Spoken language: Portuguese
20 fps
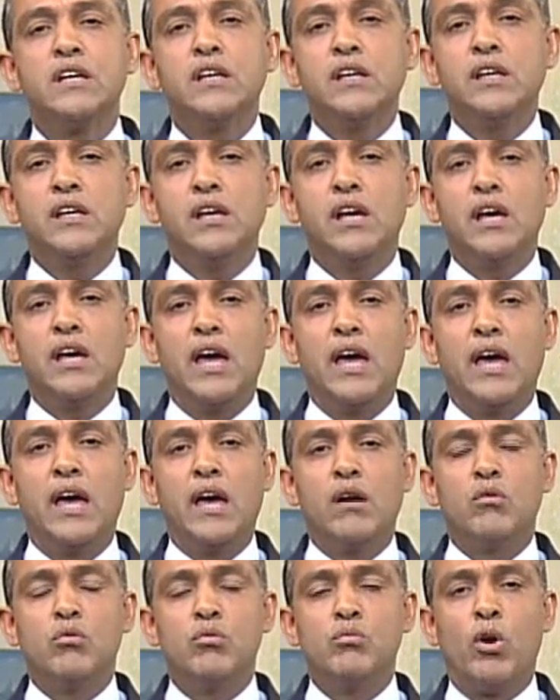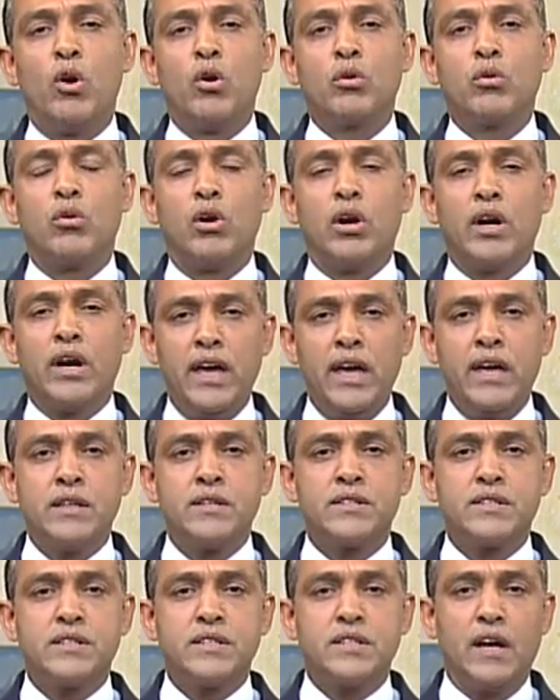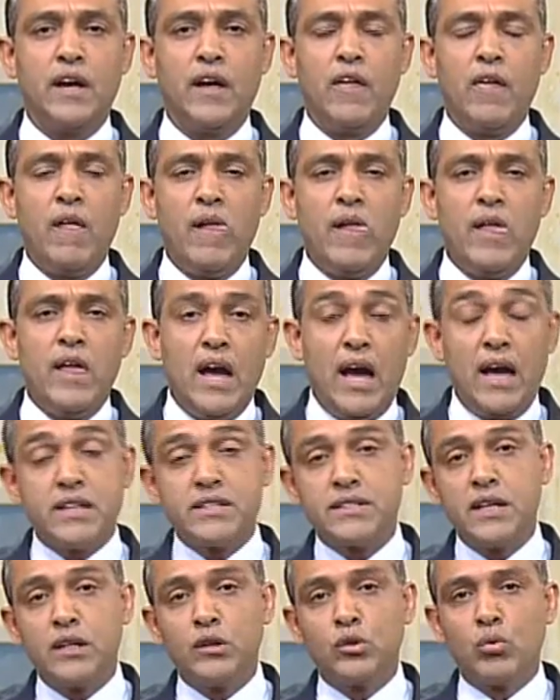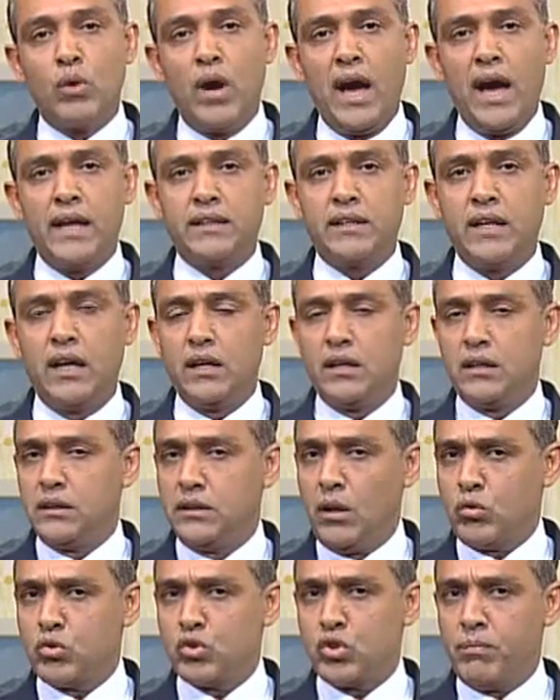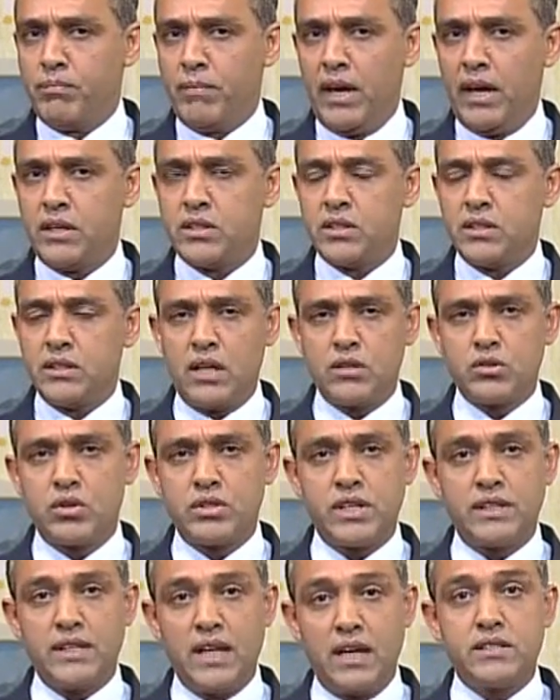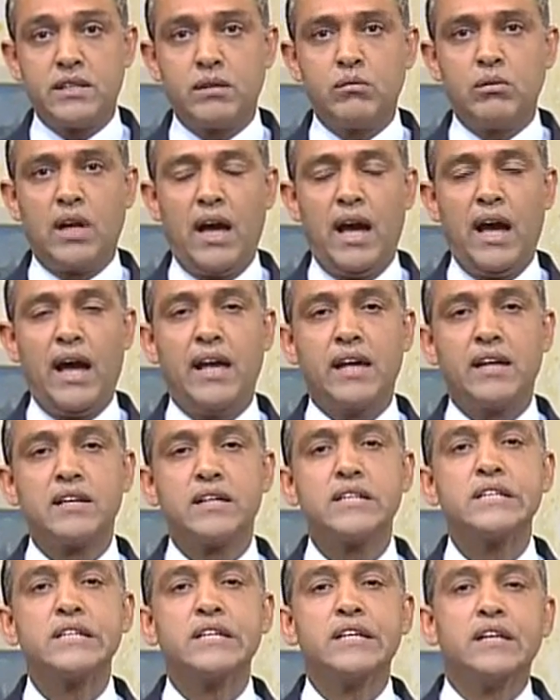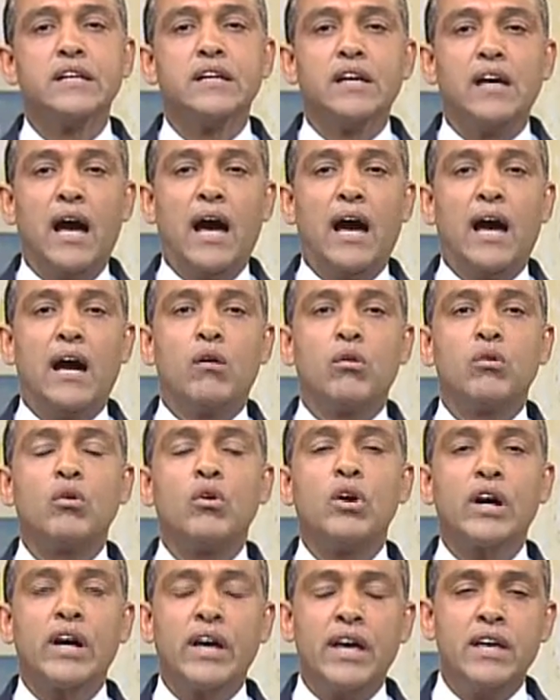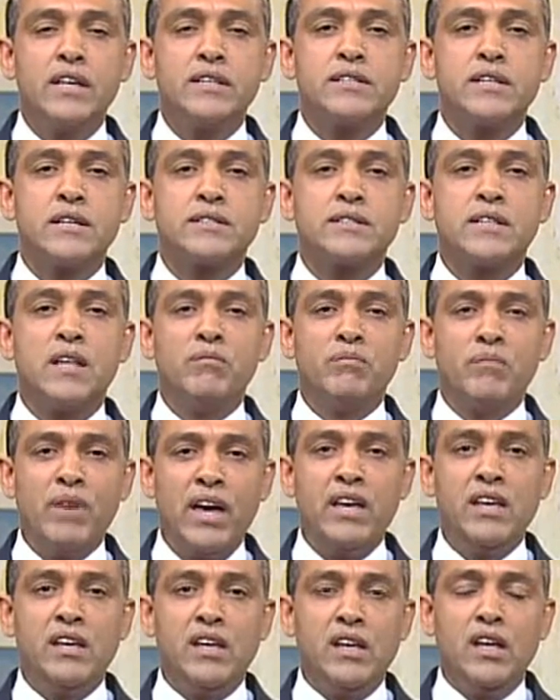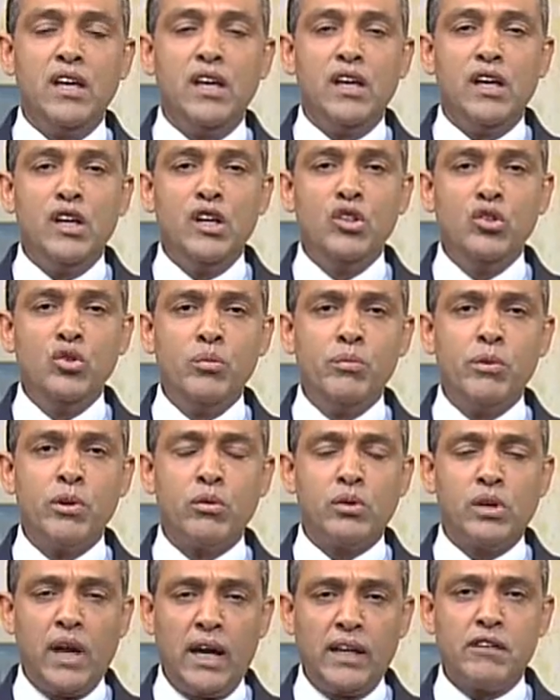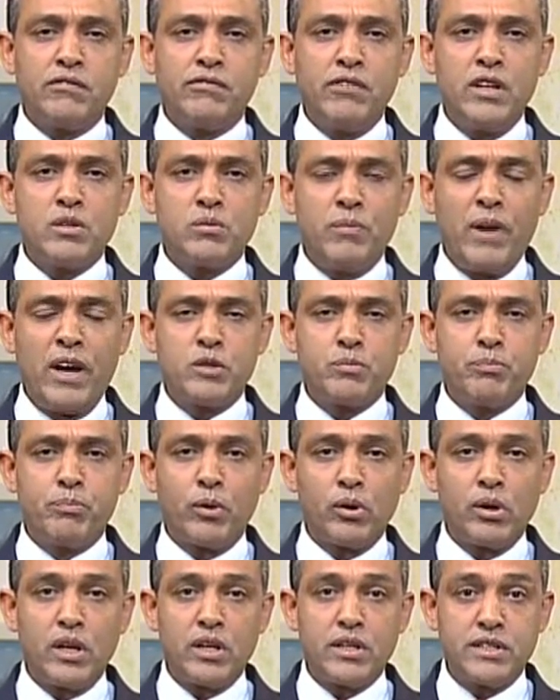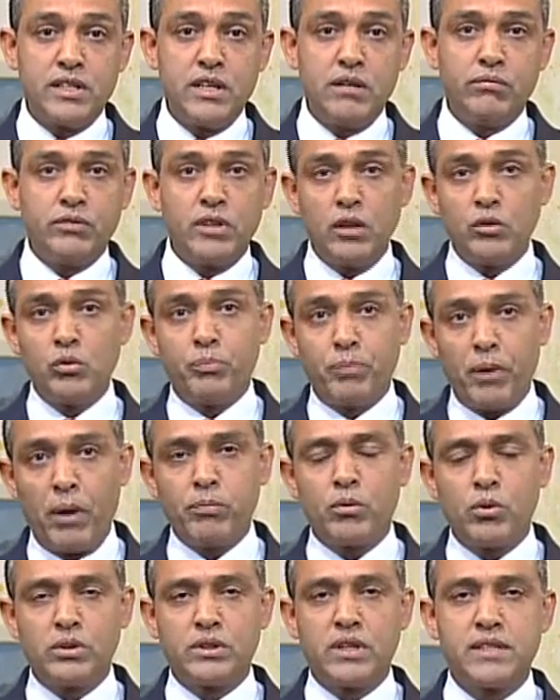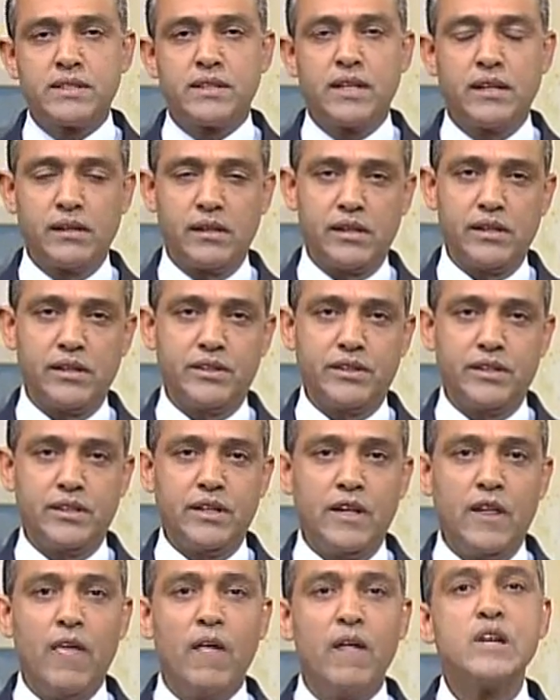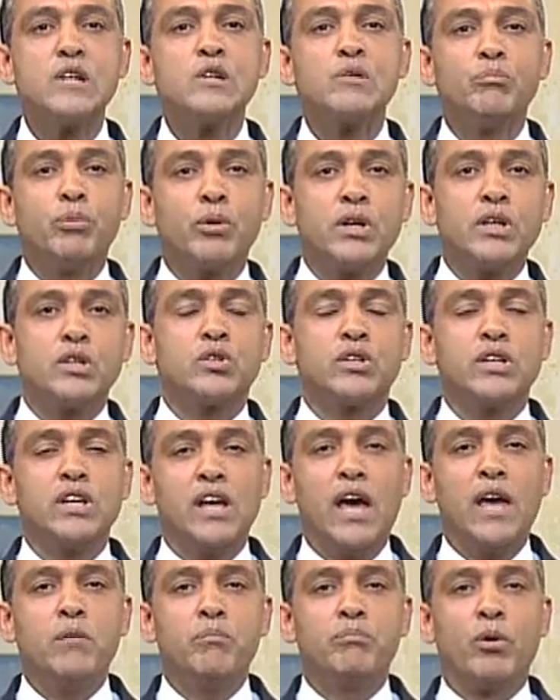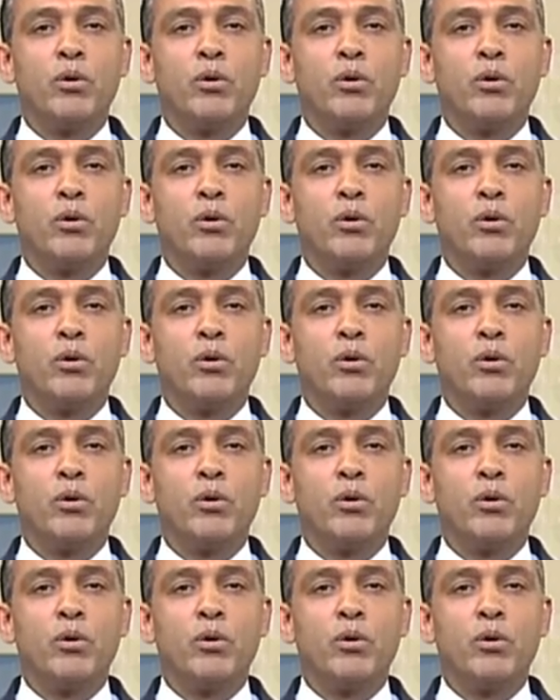e é uma ocorrência acentuada não somente na sociedade secular. Há ocorrências também em número cada vez mais progressivo dentro do próprio contexto da igreja. Por isso que é